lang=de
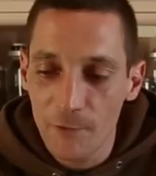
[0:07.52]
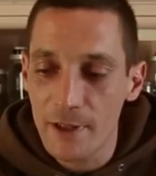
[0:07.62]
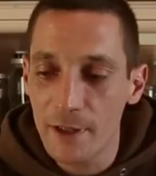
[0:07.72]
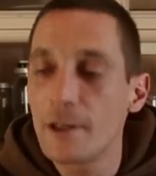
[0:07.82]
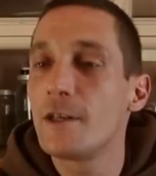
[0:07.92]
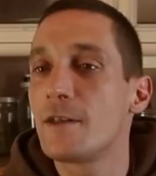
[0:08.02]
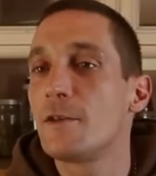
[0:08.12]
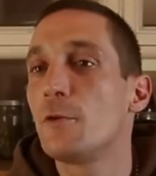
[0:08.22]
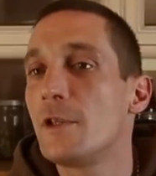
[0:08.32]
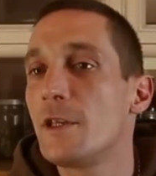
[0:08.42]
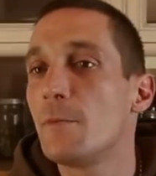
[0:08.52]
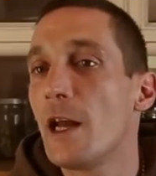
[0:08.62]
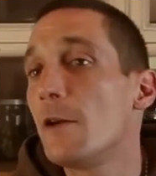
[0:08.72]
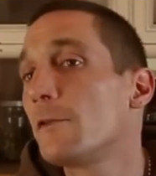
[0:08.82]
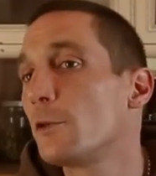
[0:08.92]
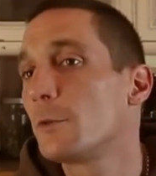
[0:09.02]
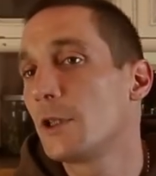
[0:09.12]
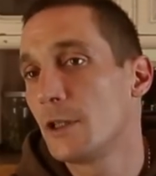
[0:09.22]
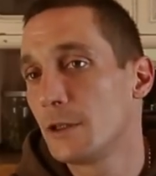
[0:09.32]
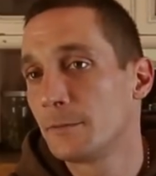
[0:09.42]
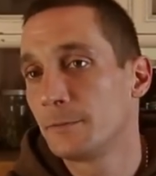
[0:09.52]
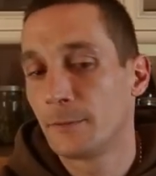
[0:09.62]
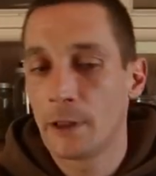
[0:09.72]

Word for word: Wir sind in diesen 0711 Club gegangen.